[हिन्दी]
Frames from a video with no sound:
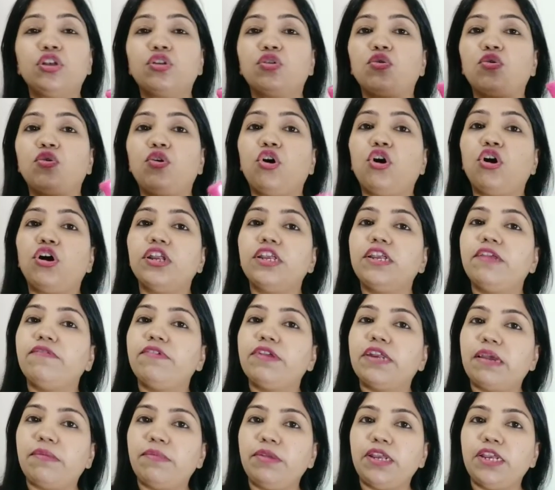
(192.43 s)
तो और ये
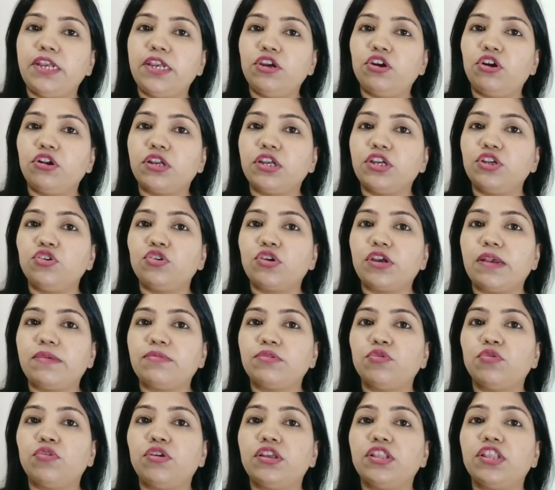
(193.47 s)
विटामिन ई e और की जो
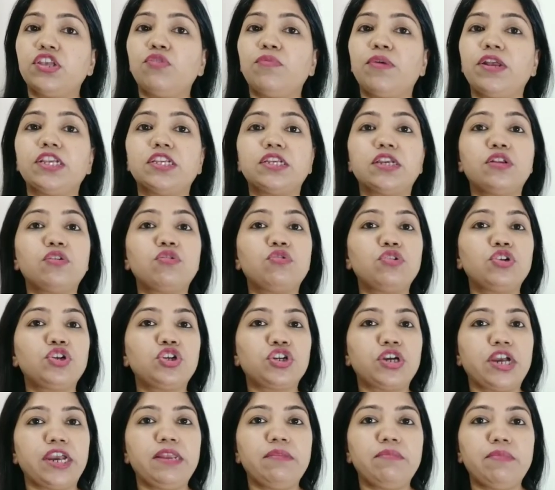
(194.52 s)
कैप्सूल रहते हैं हमारी स्किन को
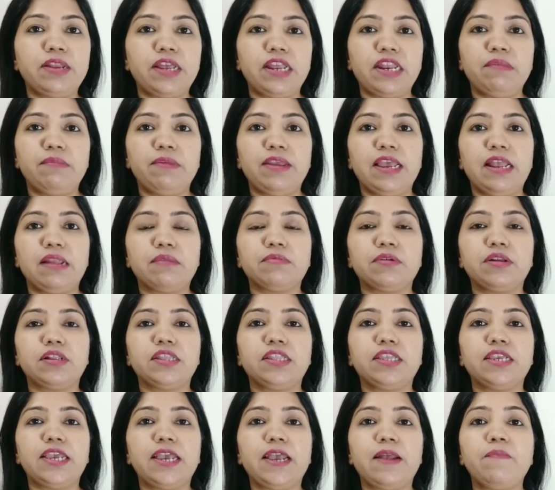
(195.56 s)
शाइन बनाने में हेल्प
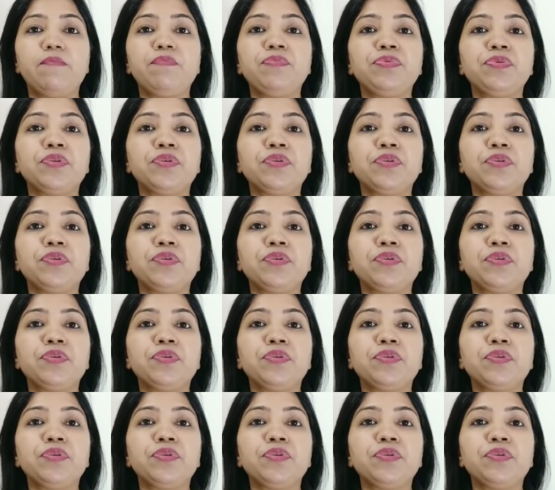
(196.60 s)
करती है